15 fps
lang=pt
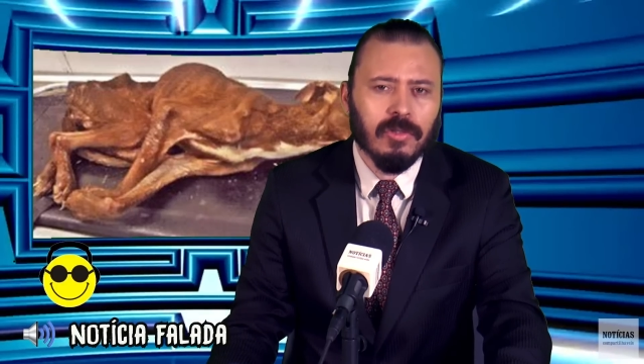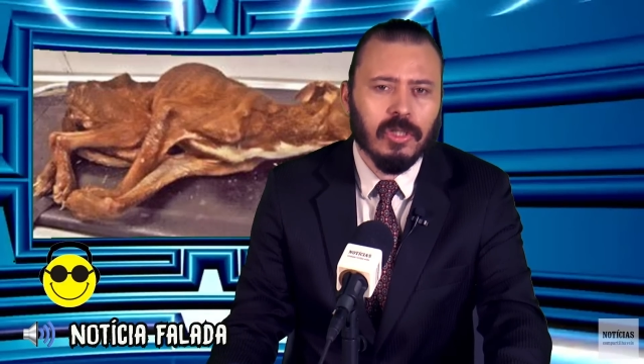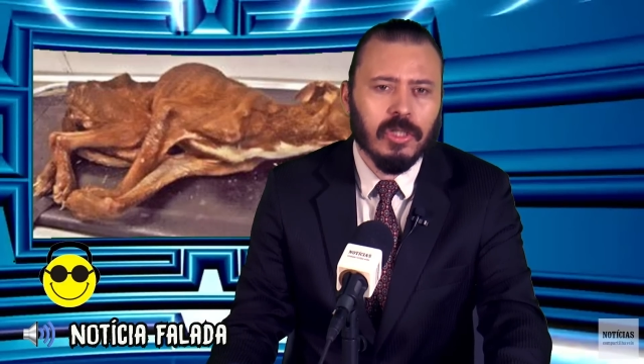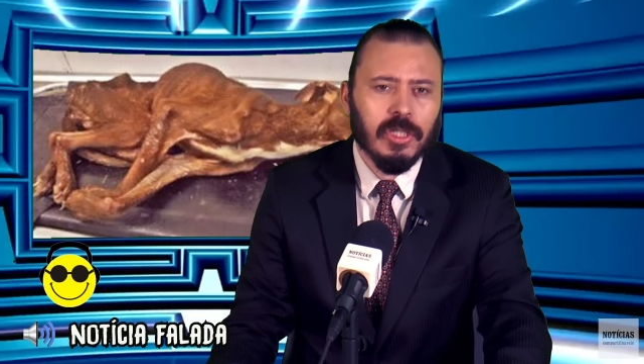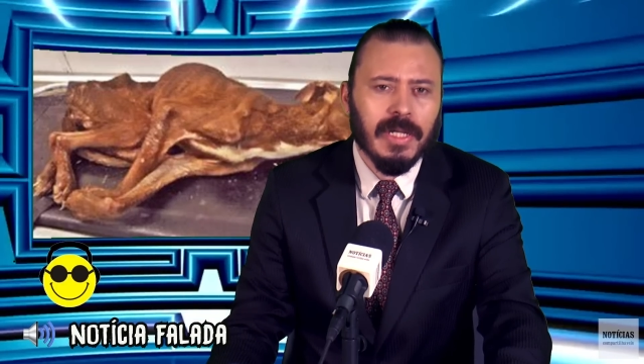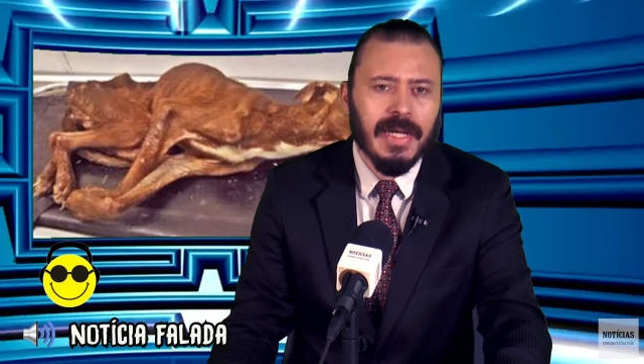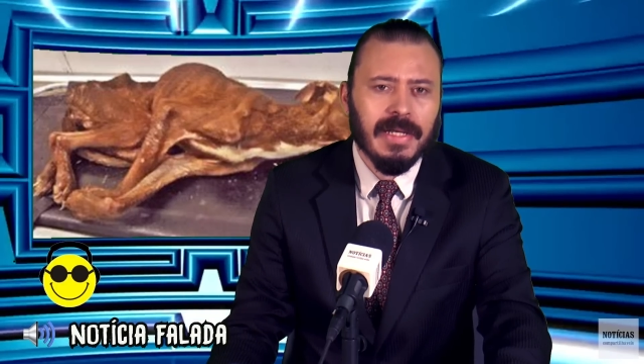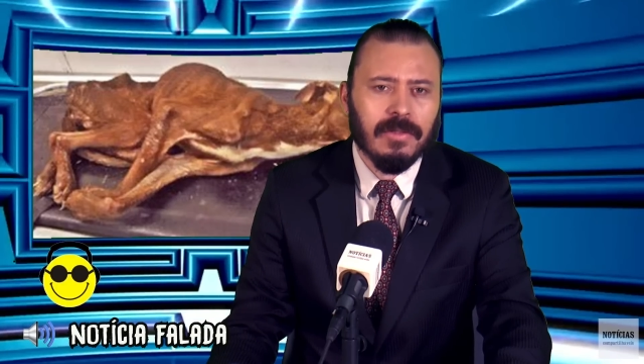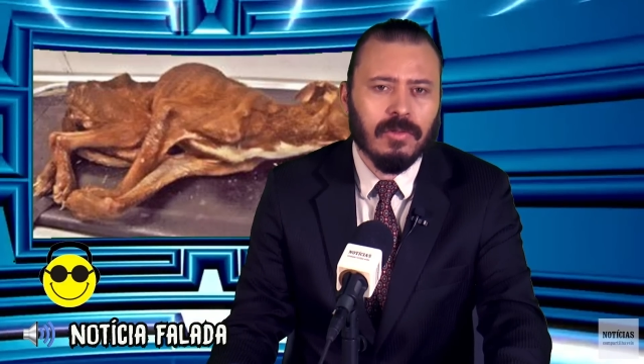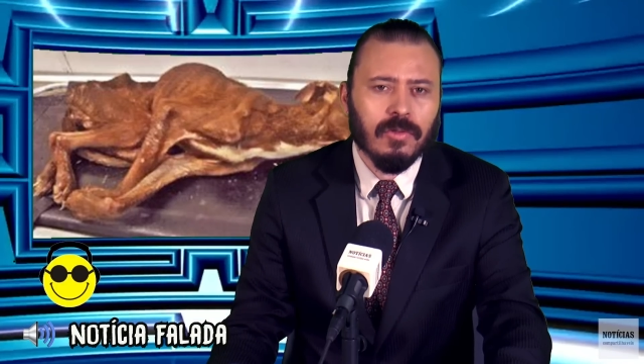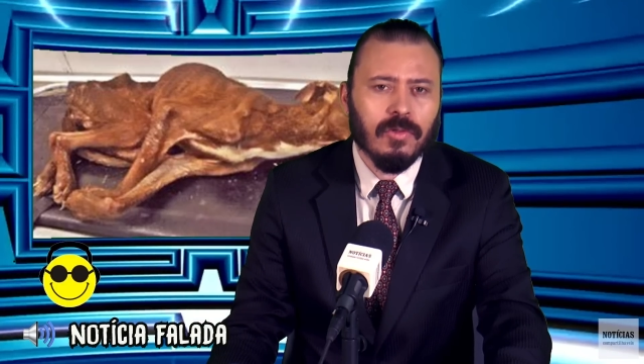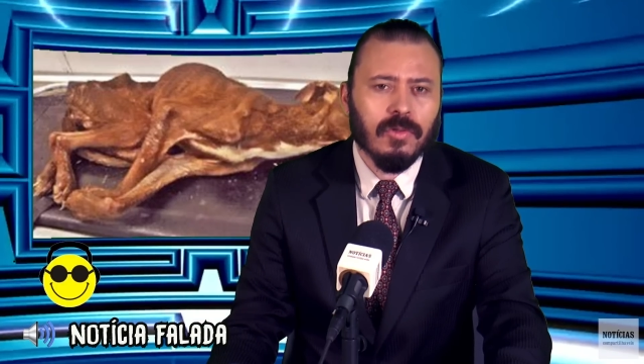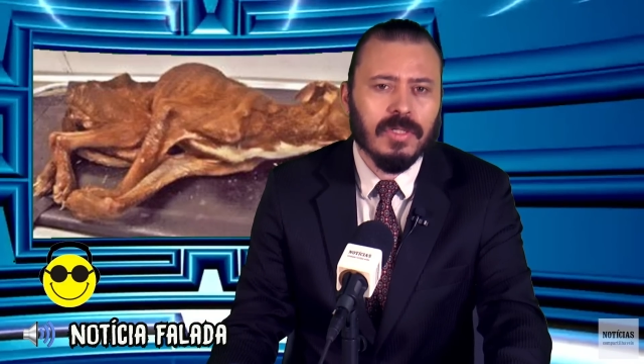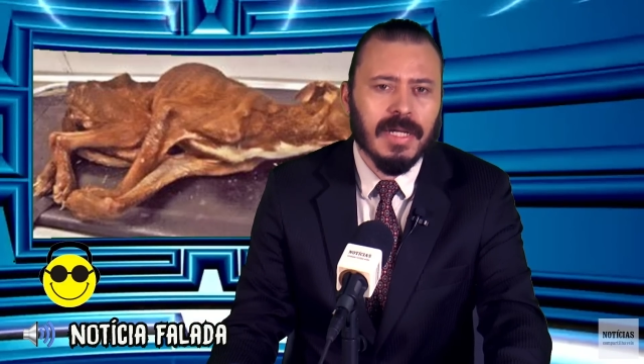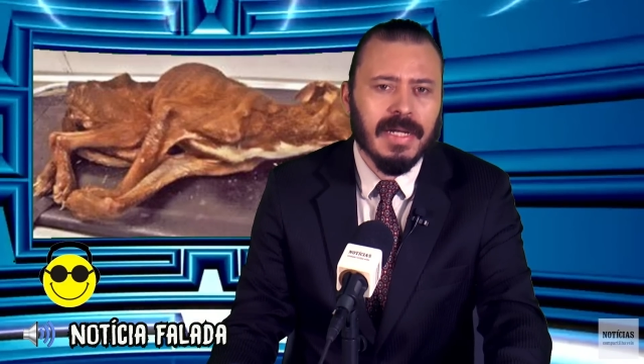de Direitos
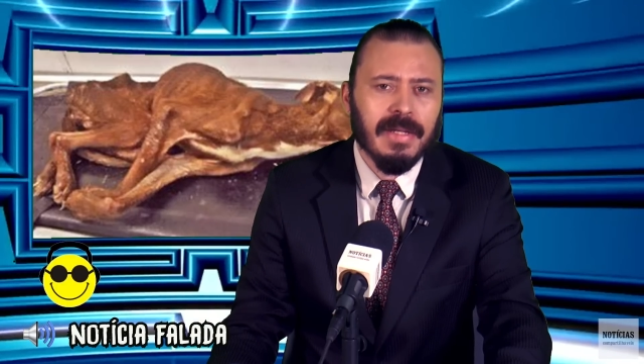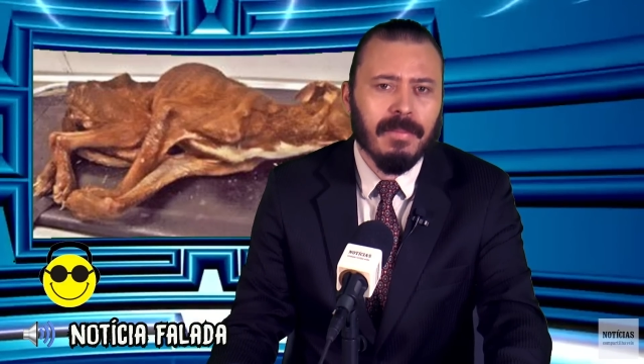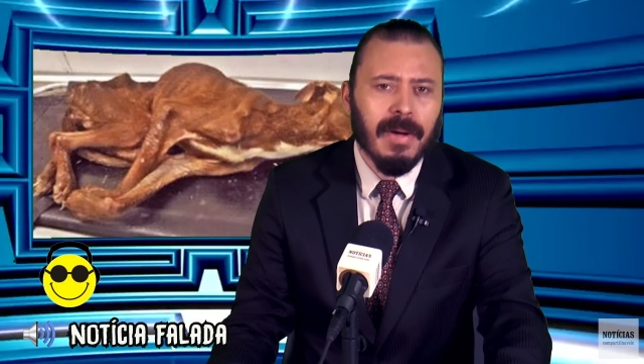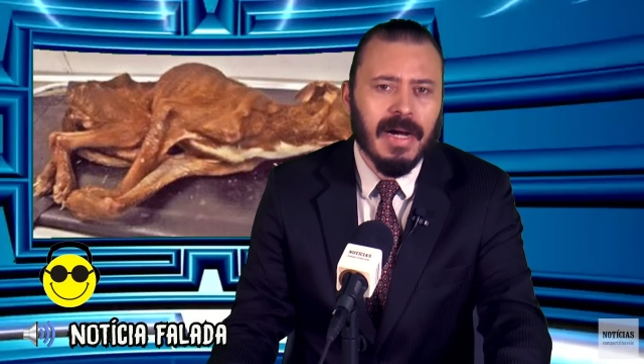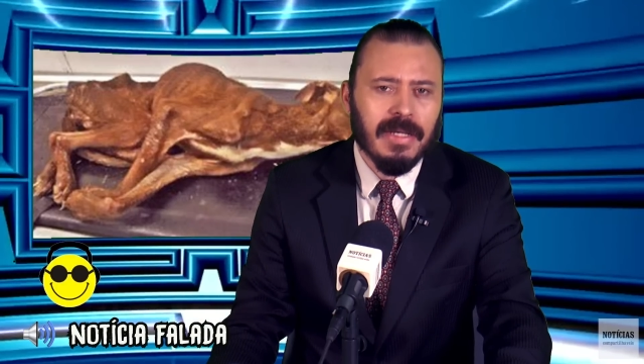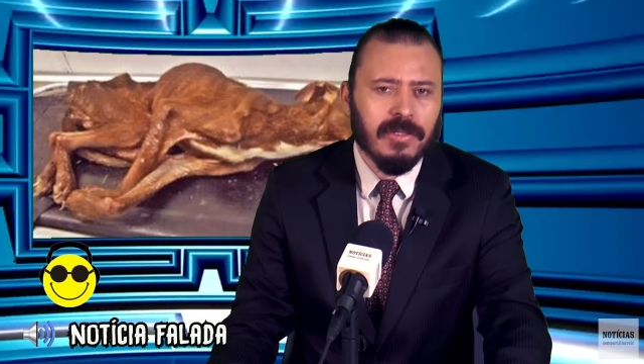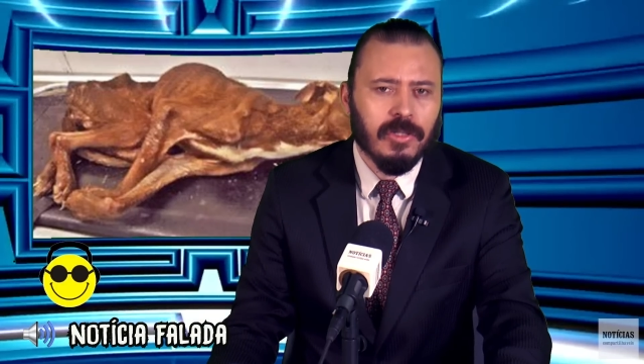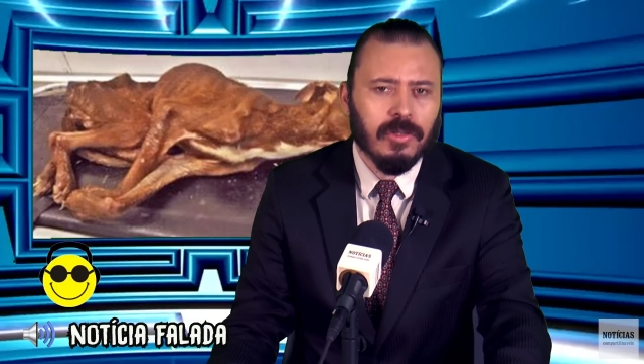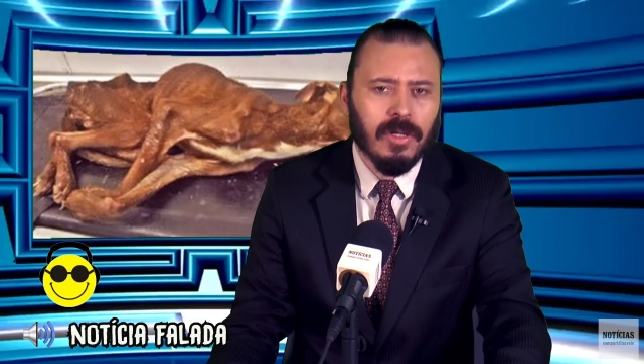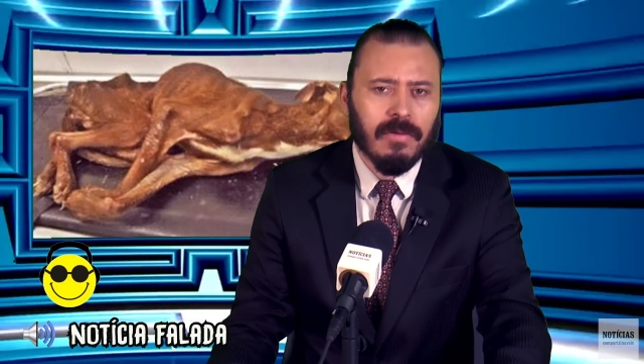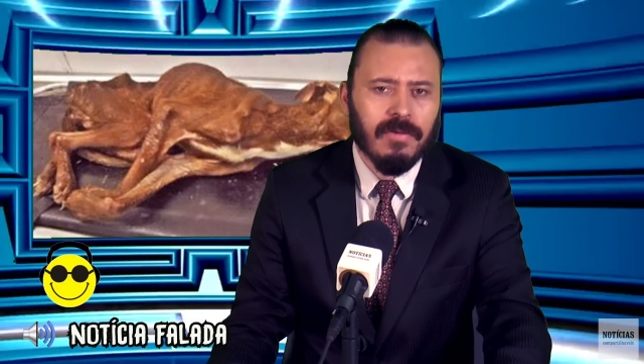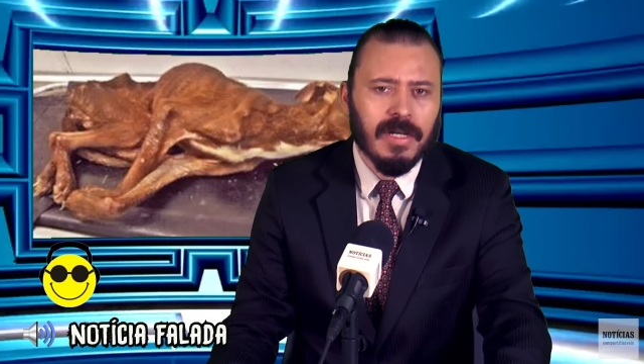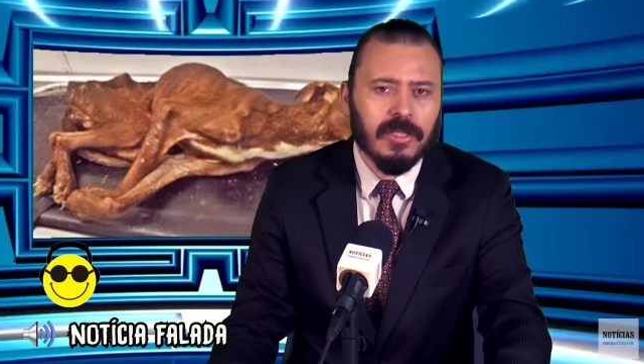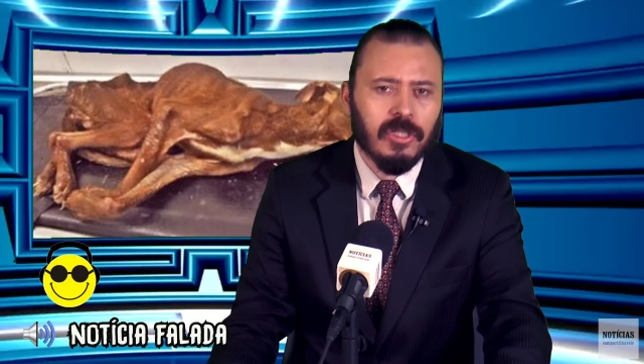dos Animais de Nova